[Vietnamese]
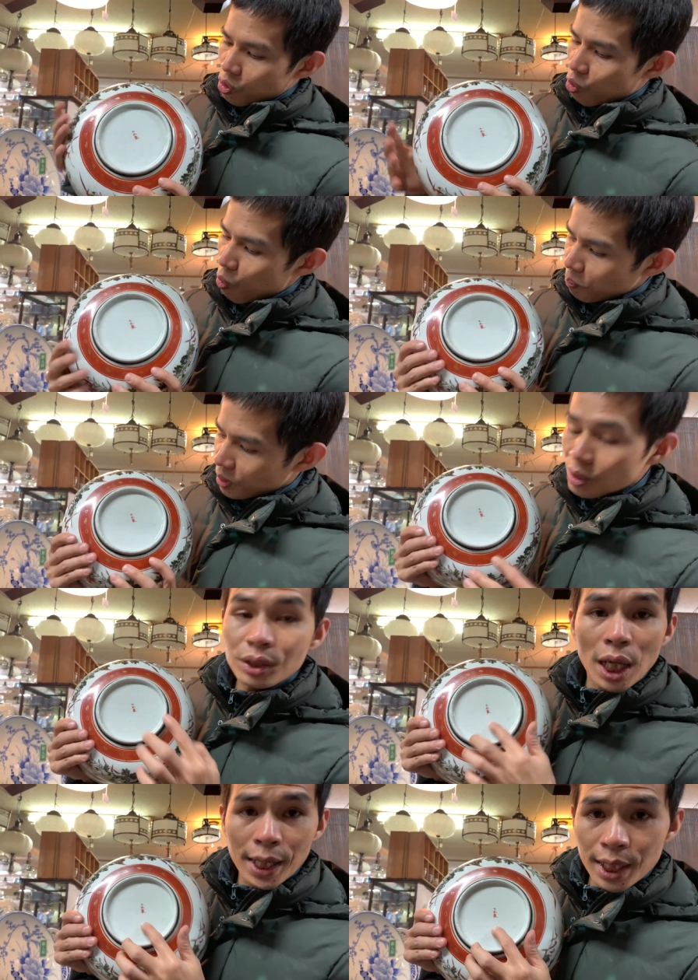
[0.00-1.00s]
gốm
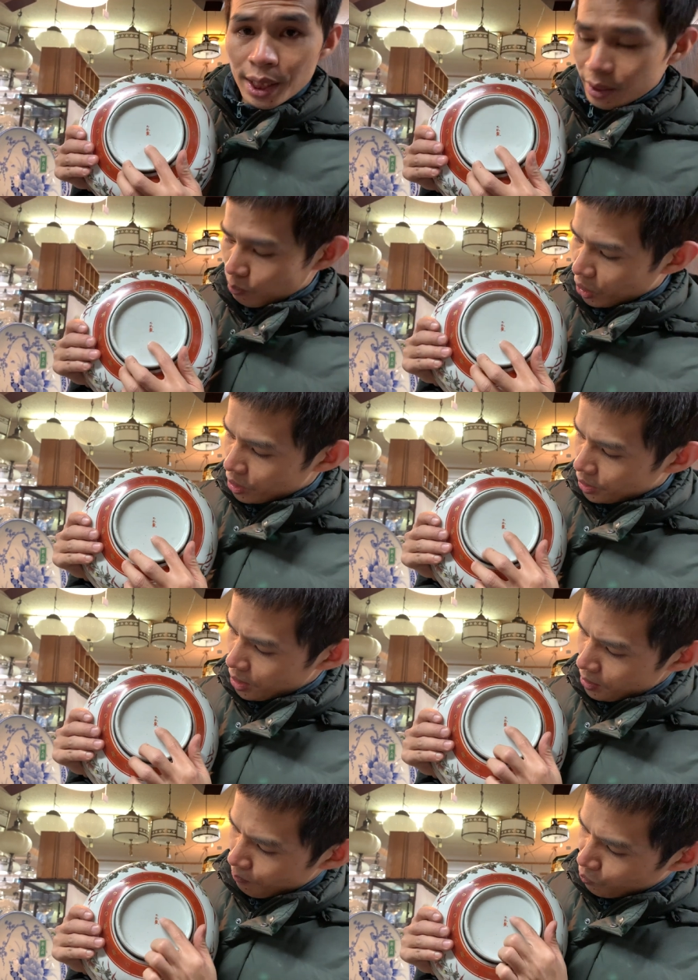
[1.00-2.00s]
cutani mọi người nhé